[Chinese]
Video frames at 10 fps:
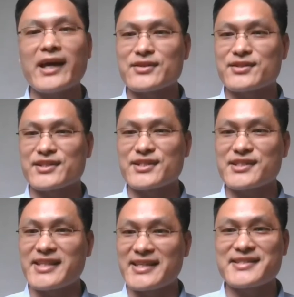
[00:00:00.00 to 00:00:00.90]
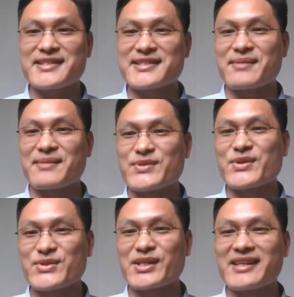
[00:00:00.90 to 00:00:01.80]
自由意志就是
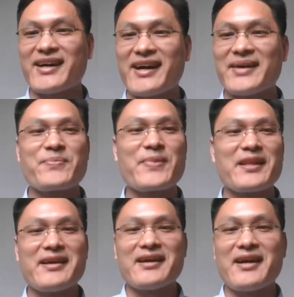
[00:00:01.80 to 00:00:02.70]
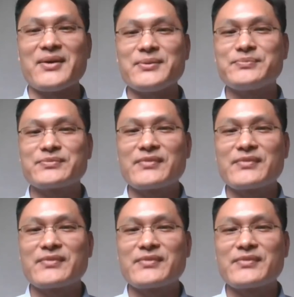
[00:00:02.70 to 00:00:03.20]
人和人创造的世界